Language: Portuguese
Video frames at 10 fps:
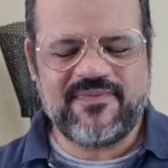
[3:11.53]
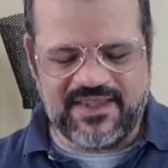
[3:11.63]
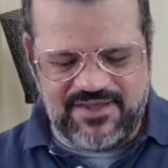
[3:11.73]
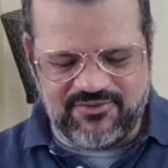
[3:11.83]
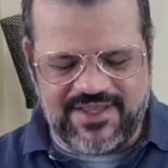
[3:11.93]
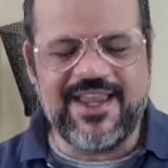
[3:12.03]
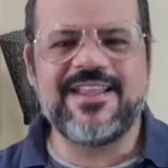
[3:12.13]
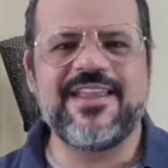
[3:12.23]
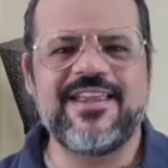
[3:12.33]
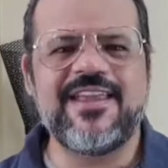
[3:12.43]
E o que
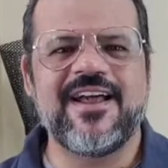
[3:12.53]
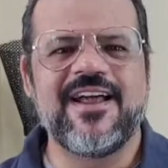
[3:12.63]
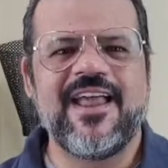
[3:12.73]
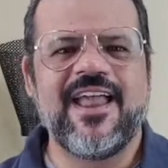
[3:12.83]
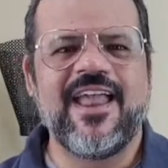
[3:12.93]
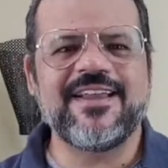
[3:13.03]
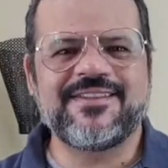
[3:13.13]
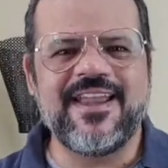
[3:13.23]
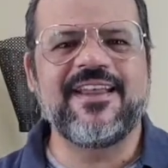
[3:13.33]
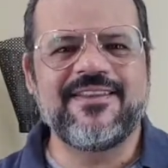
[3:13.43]
ele queria é
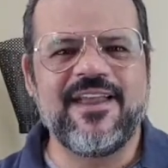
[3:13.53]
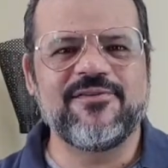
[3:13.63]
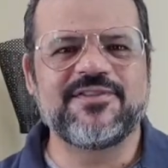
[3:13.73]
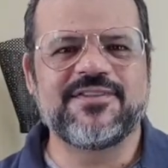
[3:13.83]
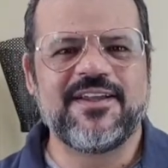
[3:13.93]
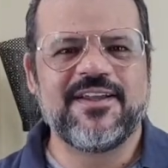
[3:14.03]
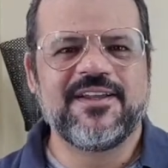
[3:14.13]
ser Deus.